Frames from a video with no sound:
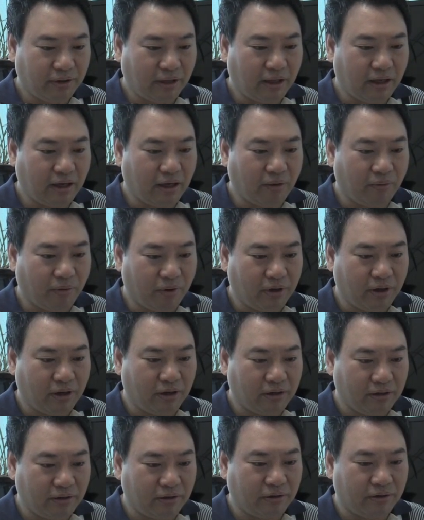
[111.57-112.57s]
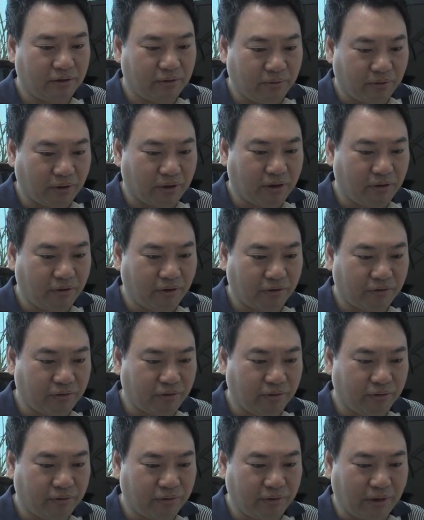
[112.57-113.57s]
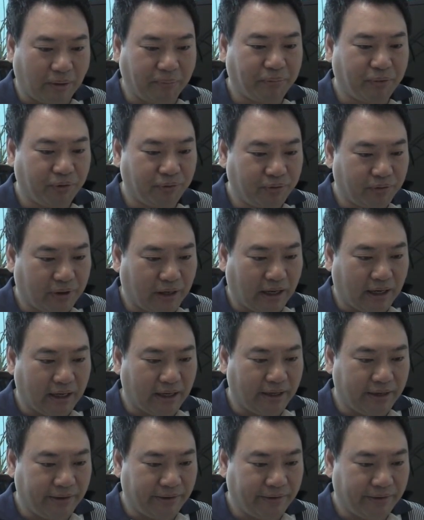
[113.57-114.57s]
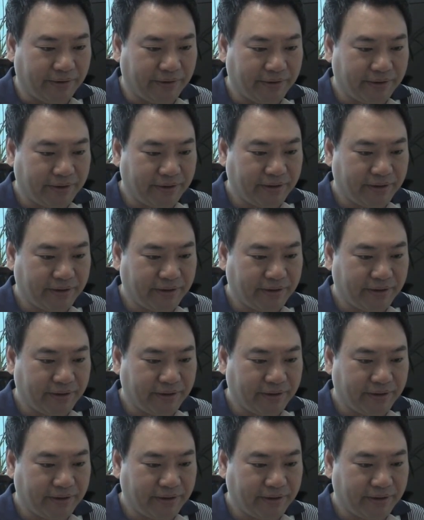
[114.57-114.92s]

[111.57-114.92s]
내가 원하는 거를 얻기 위해서는 또 남편도 갈아요.